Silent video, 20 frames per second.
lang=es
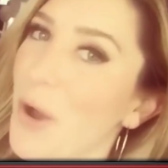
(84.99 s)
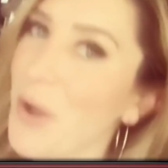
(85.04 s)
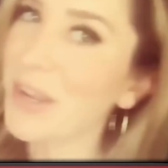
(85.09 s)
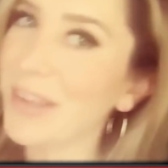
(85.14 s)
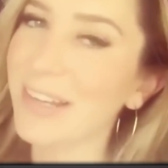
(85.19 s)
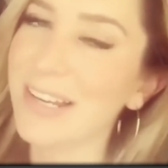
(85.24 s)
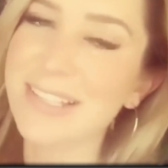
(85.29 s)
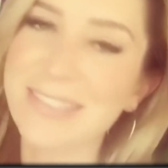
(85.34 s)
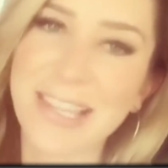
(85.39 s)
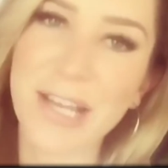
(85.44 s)
por
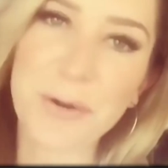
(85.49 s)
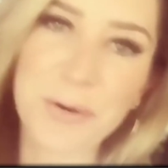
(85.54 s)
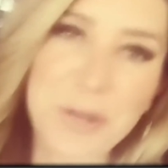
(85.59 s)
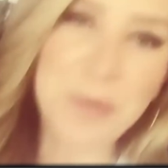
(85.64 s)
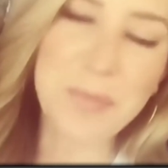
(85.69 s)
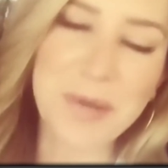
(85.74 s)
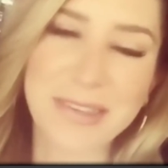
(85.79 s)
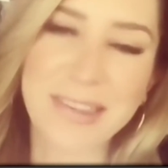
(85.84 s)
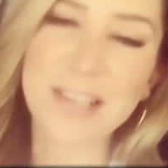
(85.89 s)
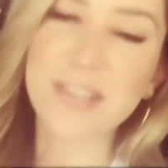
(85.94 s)
parte
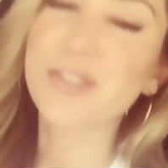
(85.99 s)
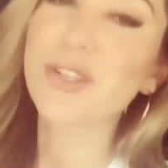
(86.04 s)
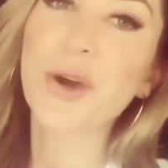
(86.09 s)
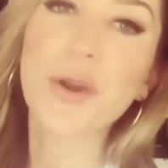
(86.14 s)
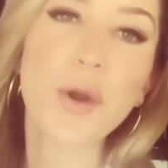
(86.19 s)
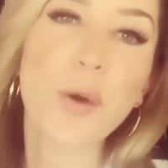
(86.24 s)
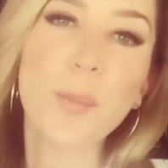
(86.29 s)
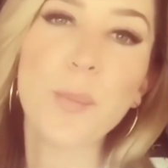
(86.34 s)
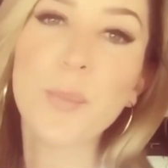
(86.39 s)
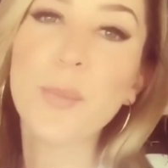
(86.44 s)
de
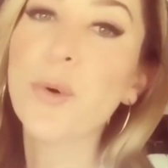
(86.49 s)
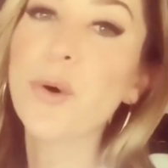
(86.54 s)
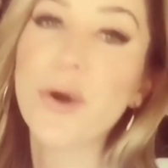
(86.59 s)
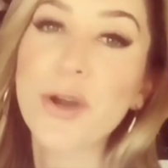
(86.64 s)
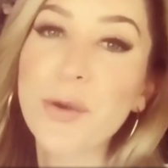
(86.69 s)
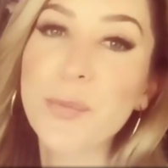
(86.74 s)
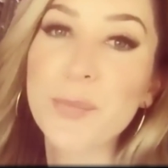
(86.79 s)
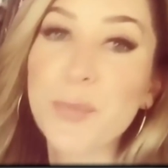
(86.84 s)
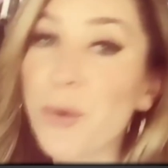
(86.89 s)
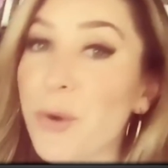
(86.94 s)
Gabriel
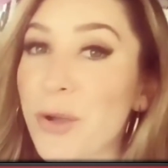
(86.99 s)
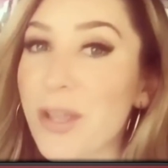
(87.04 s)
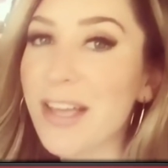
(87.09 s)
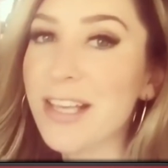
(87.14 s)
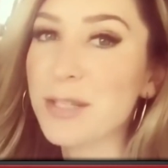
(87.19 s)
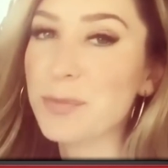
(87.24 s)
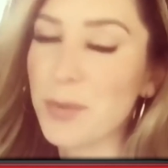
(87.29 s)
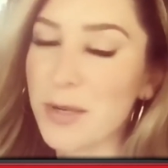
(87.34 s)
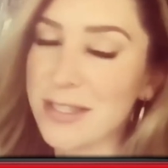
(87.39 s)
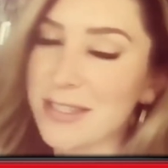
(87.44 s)
Soto con
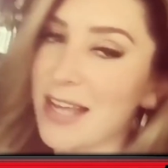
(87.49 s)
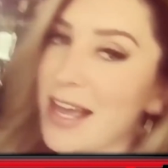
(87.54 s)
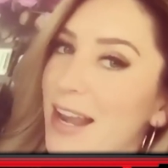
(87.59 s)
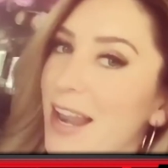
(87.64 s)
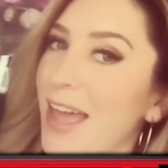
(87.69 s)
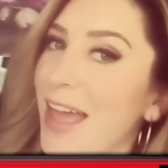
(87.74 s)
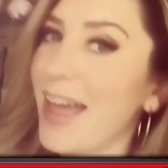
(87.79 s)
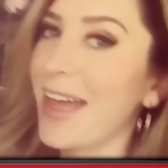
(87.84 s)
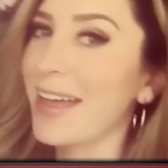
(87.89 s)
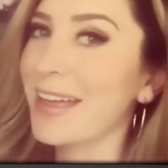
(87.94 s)
Irina
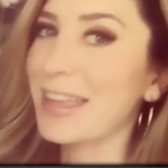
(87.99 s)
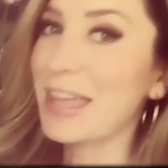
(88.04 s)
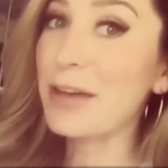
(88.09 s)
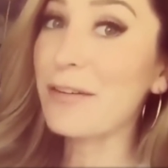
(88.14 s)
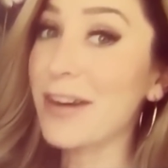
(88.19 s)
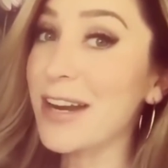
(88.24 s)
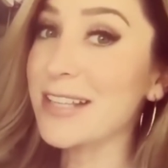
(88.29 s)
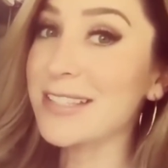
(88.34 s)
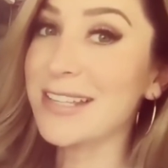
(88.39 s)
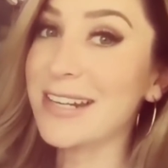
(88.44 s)
Baeva que
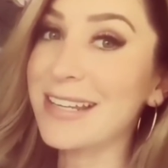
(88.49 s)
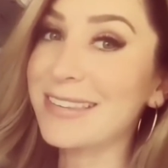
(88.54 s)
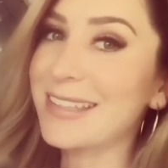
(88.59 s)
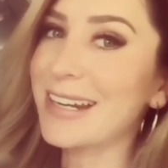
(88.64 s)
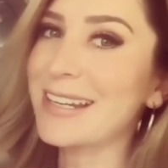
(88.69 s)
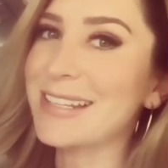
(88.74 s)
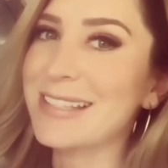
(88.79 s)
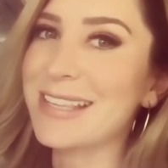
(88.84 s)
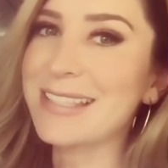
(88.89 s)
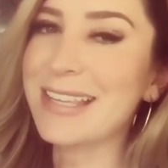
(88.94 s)
fueron
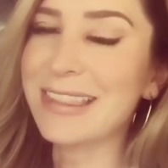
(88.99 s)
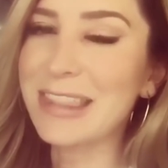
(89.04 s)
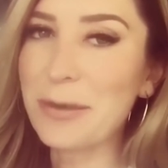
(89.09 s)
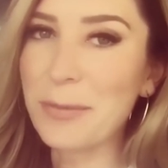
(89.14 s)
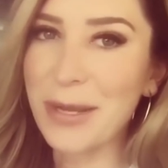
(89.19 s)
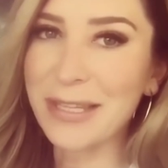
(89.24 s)
señalados